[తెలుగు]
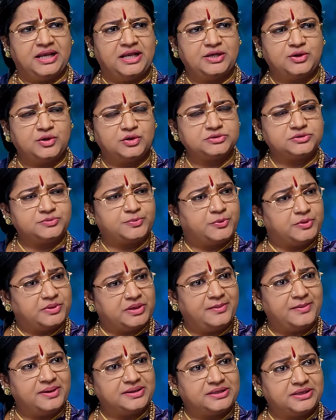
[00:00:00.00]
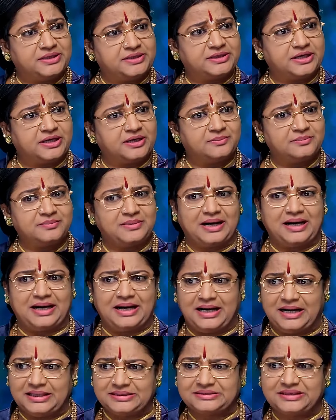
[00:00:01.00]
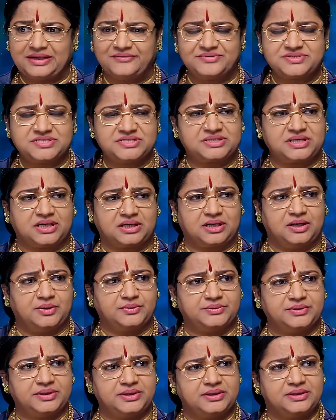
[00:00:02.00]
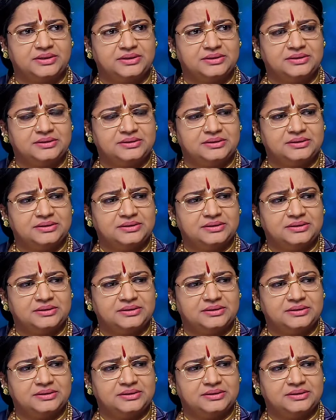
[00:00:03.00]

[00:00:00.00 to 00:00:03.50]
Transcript: ఈ రోజు పొన్నమి తిండి చూడ్డం అంత విచిత్రంగా ఉంది